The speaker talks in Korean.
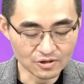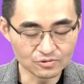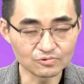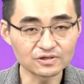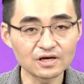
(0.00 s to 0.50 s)

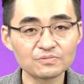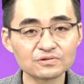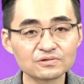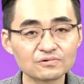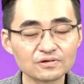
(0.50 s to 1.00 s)
또 사이버
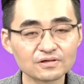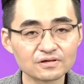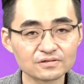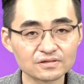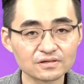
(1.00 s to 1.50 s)
트럭에 대한
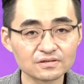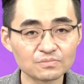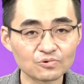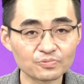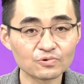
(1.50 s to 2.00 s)
이제 생산
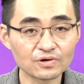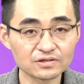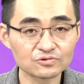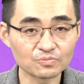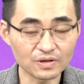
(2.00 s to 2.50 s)

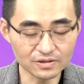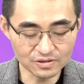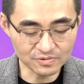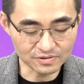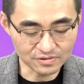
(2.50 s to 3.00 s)
목표까지 좀
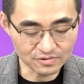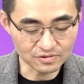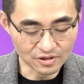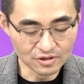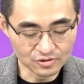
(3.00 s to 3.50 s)
밝히면서
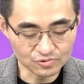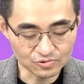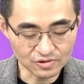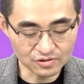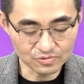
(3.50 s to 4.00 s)

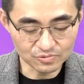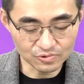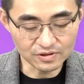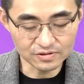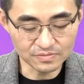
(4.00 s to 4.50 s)
주가가 좀
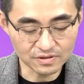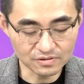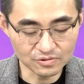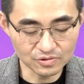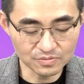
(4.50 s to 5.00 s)
좋았습니다.
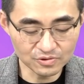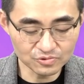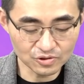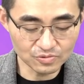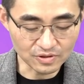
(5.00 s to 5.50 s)
그리고 이번
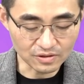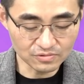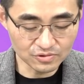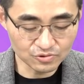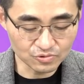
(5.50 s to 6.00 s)
주에 좀
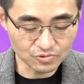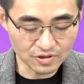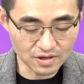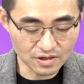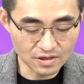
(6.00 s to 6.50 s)
나왔던 이슈
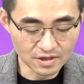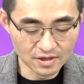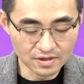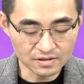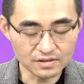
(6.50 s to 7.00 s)
중에
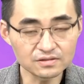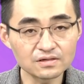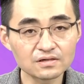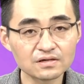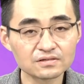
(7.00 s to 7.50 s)

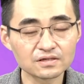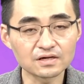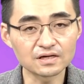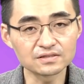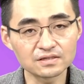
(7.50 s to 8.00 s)
테슬라가 이제
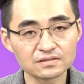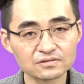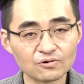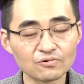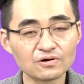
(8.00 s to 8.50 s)
가장
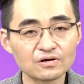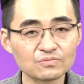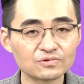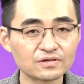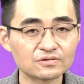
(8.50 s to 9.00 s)
저가형
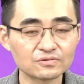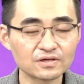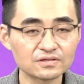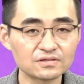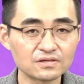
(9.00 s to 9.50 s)
모델이죠.
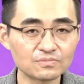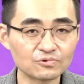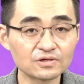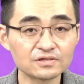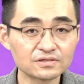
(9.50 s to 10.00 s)
테슬라
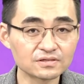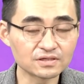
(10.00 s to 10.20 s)
모델 3.